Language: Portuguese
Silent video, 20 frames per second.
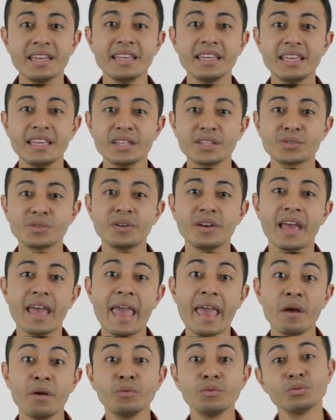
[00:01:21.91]
E isso
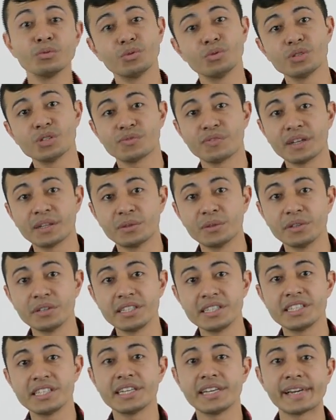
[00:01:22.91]
é um dos
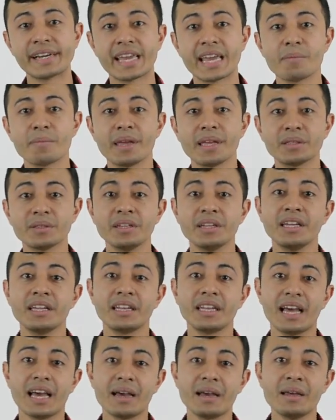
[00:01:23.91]
fatores de ranqueamento
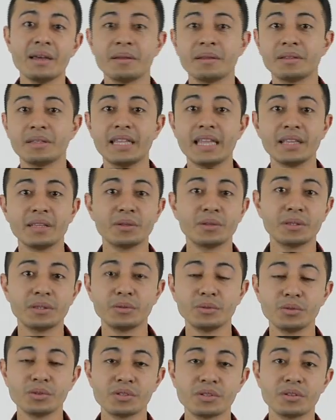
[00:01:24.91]
lá dentro
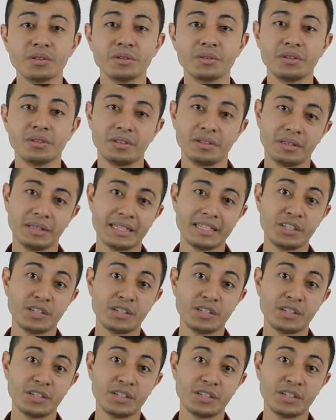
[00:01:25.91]
dos, uh,